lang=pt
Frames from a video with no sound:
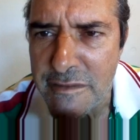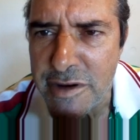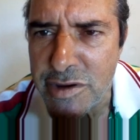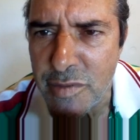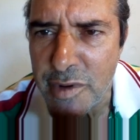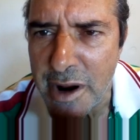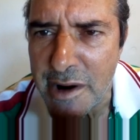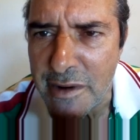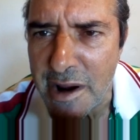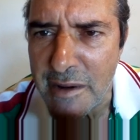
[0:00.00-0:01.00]
Fiz o um
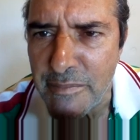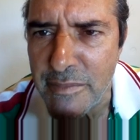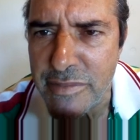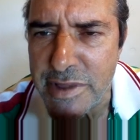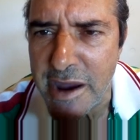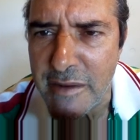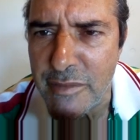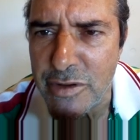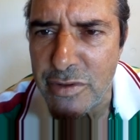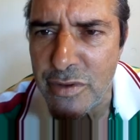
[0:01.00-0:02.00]
buraco lá, terra
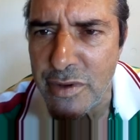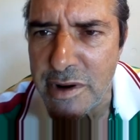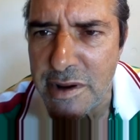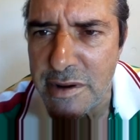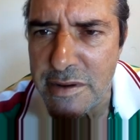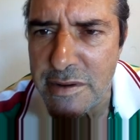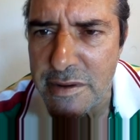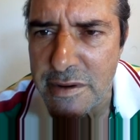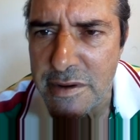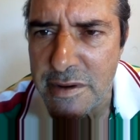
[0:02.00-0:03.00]
muito dura
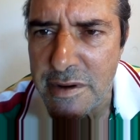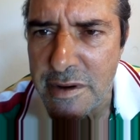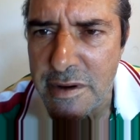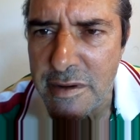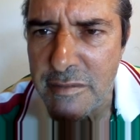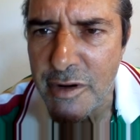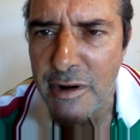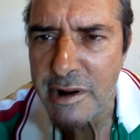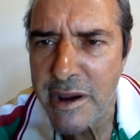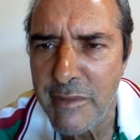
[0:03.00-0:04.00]

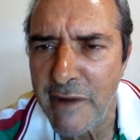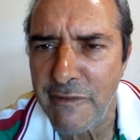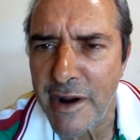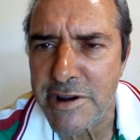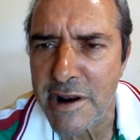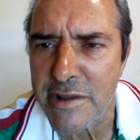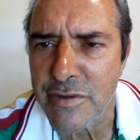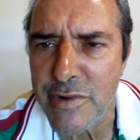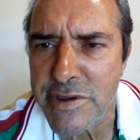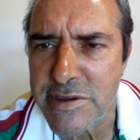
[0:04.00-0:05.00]
coloquei minha faixa lá
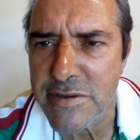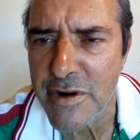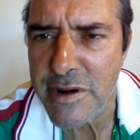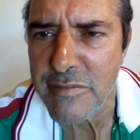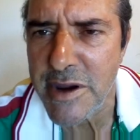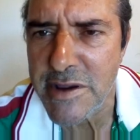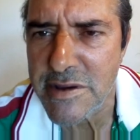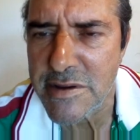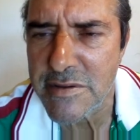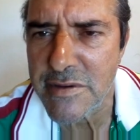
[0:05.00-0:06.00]
duas, dois
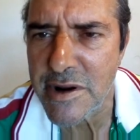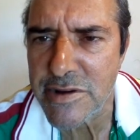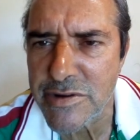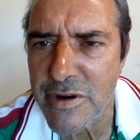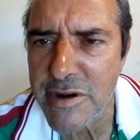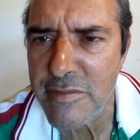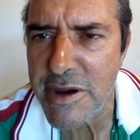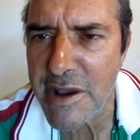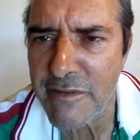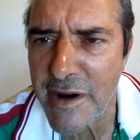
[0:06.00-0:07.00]
meses, durante dois
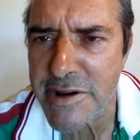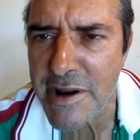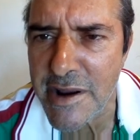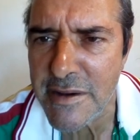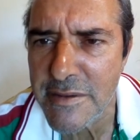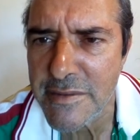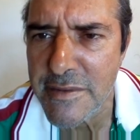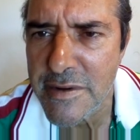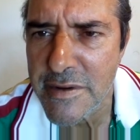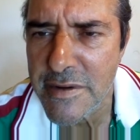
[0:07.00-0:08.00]
meses a faixa lá,
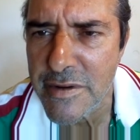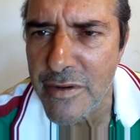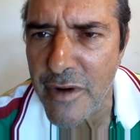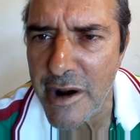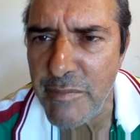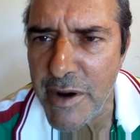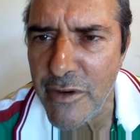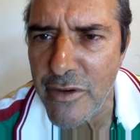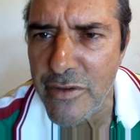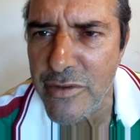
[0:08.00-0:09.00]
o qual ele
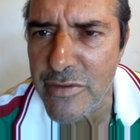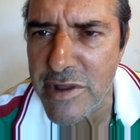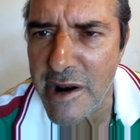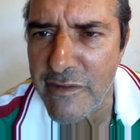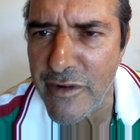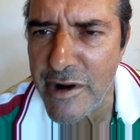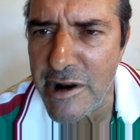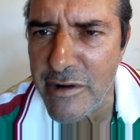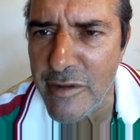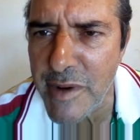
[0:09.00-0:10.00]
pegou o telefone,
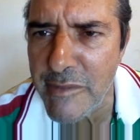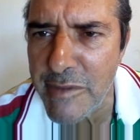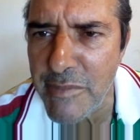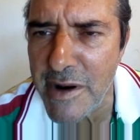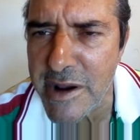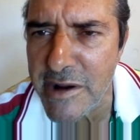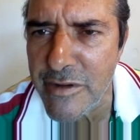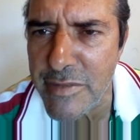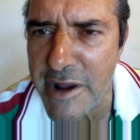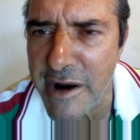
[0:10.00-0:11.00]
ligou para mim pelo que
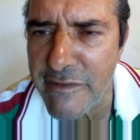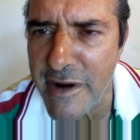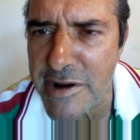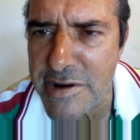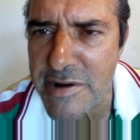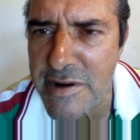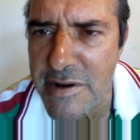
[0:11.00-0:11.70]
número está na faixa.